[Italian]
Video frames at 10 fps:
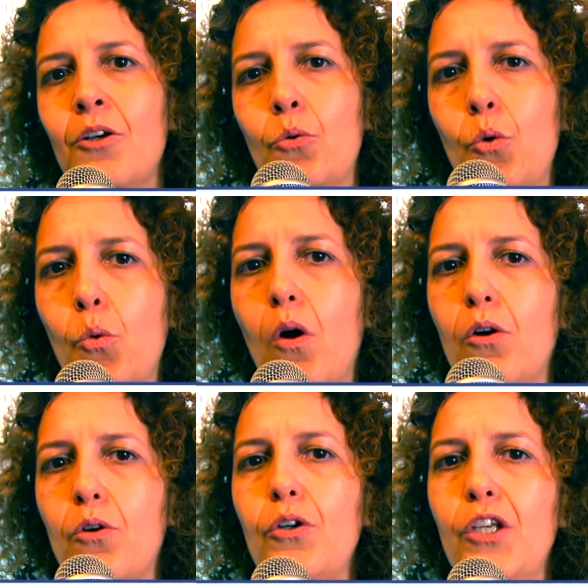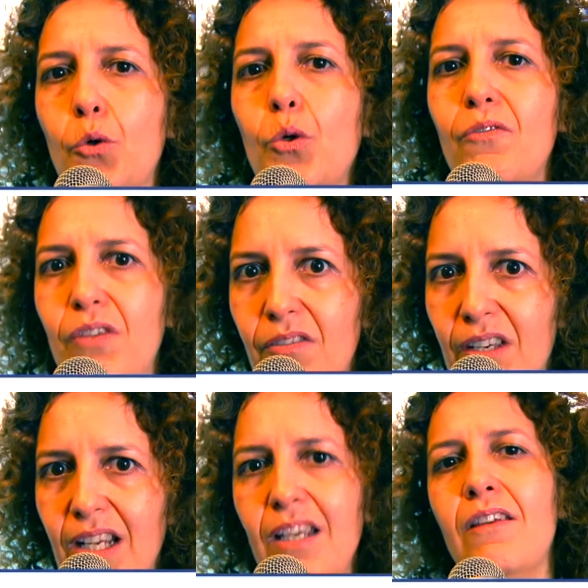un luogo in cui
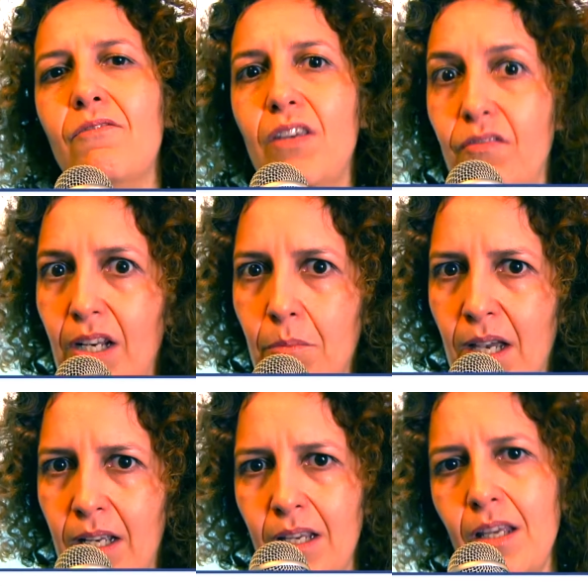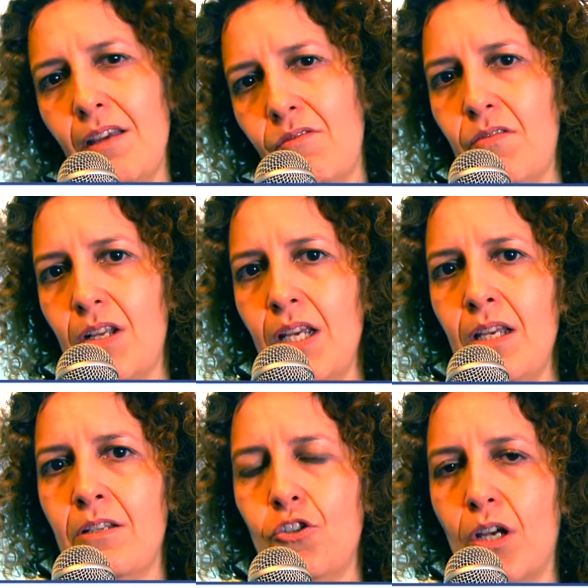vivere, vivere bene e
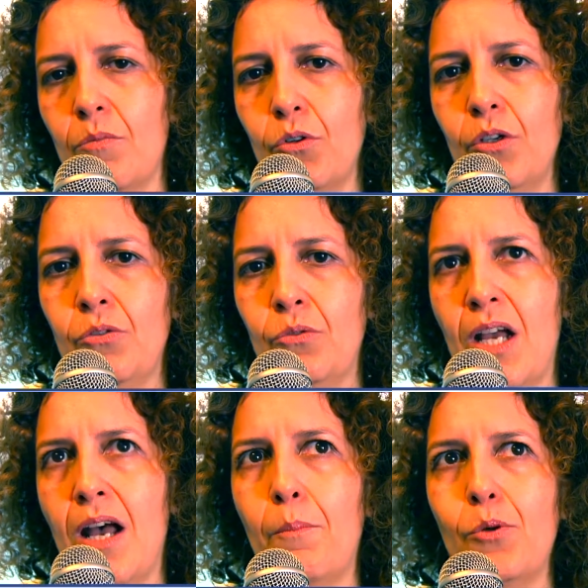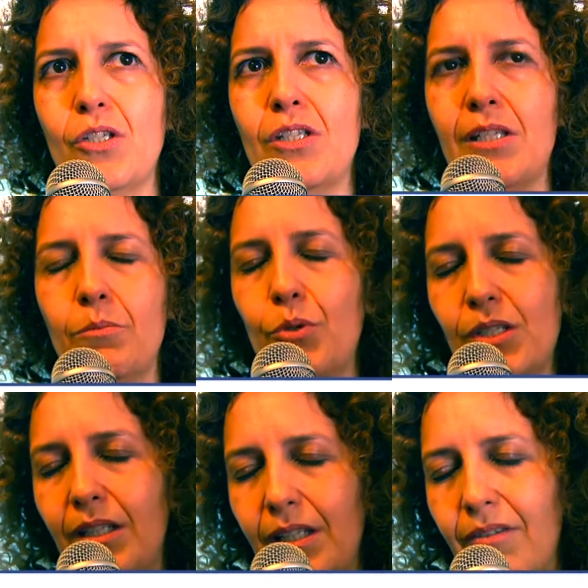vivere diciamo, in una pos
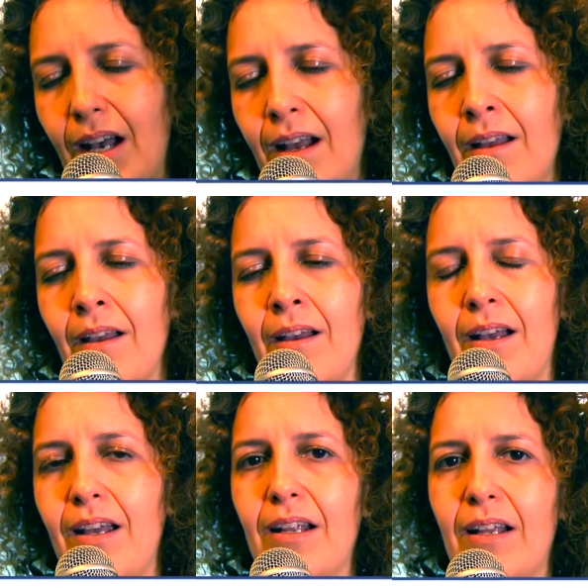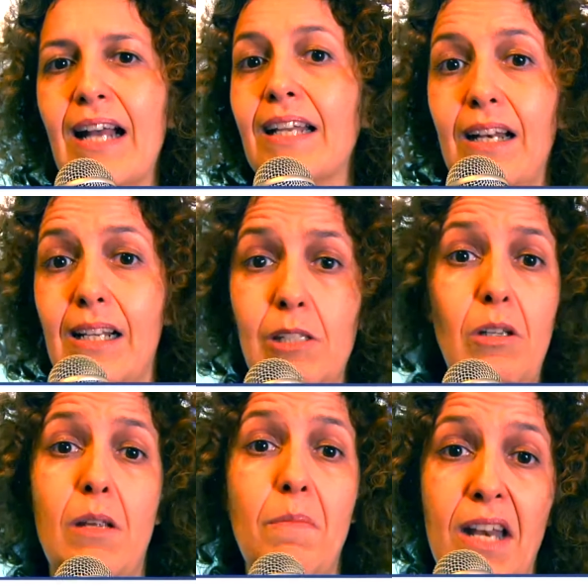positiva eh, anche
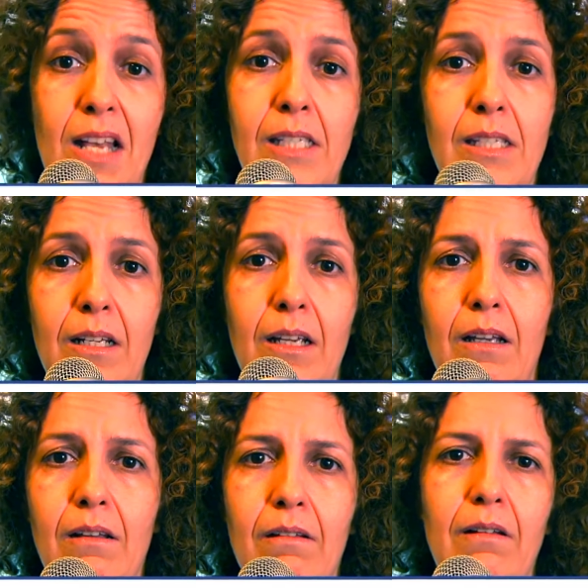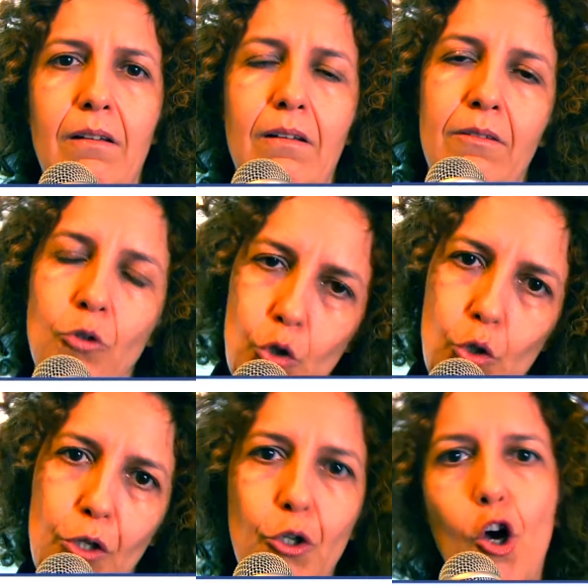relazione di benessere eh, non
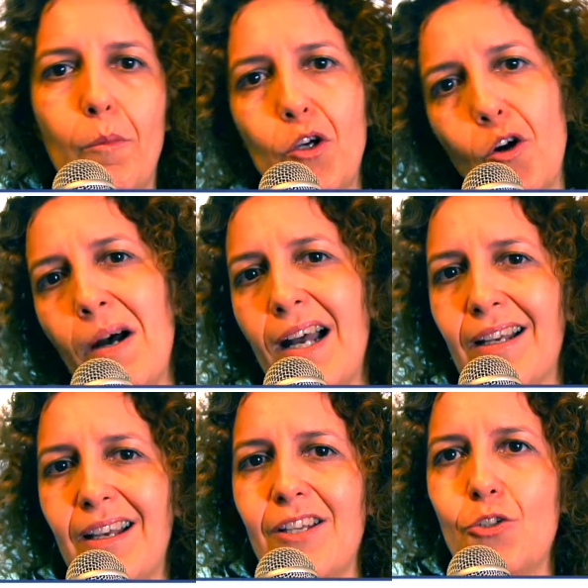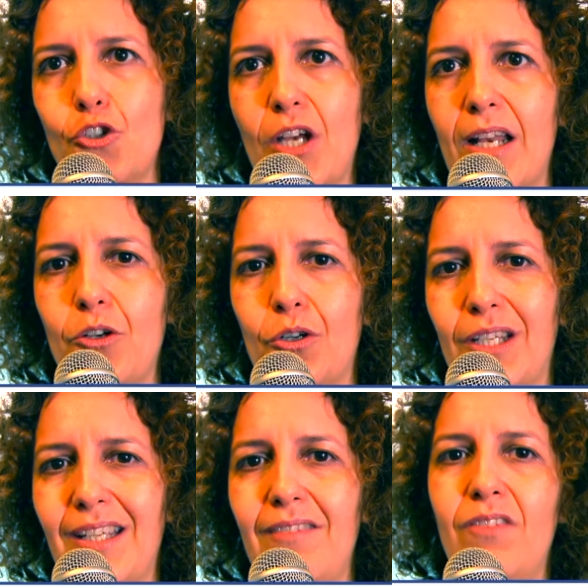solo economico ma anche sociale con
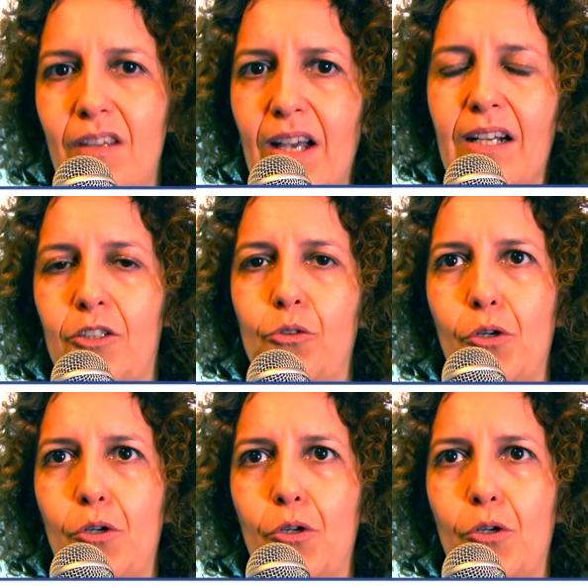chi vive accanto a